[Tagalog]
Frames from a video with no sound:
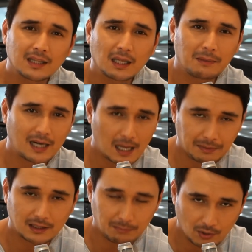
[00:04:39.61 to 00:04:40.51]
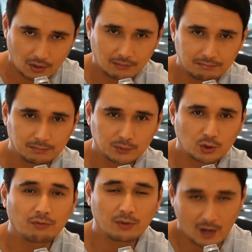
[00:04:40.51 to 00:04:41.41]
na malapit na po.
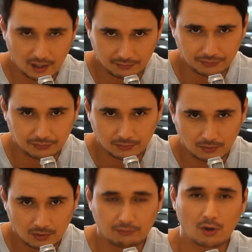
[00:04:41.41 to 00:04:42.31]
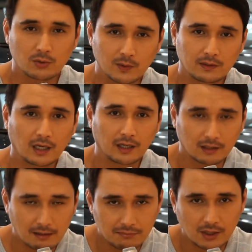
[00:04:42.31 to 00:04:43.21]
Trophy Wife. Of course, with Derek
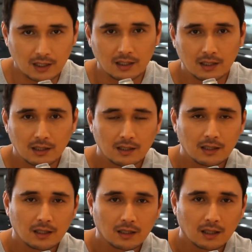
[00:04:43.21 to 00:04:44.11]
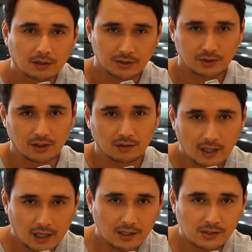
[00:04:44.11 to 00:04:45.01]
Ramsey, Christine
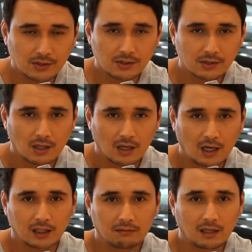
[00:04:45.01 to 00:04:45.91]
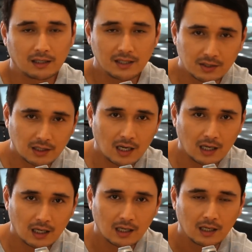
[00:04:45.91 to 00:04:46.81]
Reyes, Heart Evangelista,
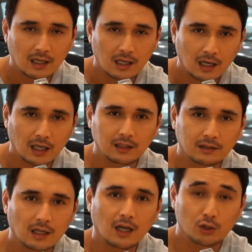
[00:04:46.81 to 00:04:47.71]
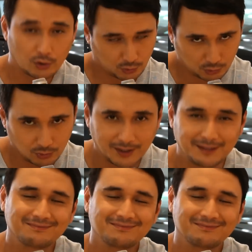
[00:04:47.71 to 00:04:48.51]
at uh, yours truly.